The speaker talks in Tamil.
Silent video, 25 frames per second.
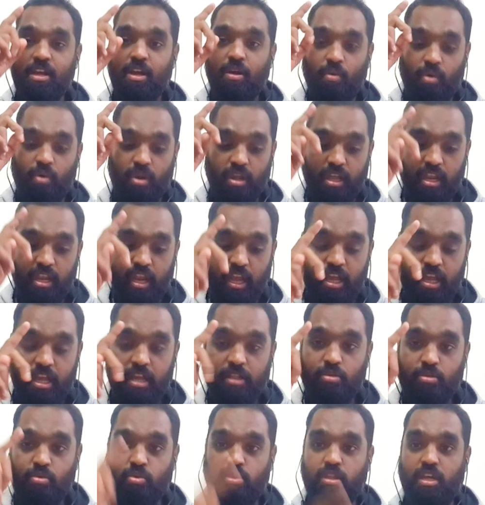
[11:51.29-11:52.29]
ஒரு இறை
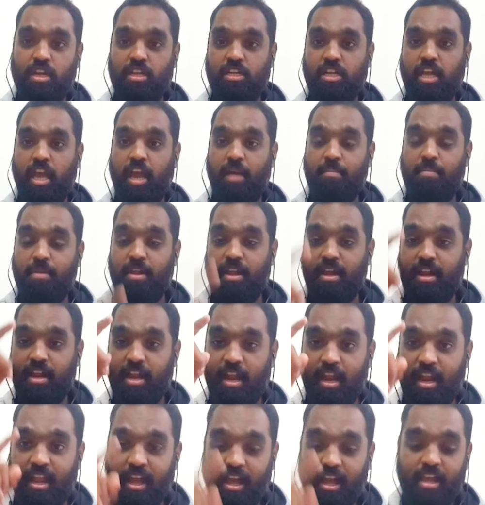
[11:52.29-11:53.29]
தூதர் கேப்ரியலால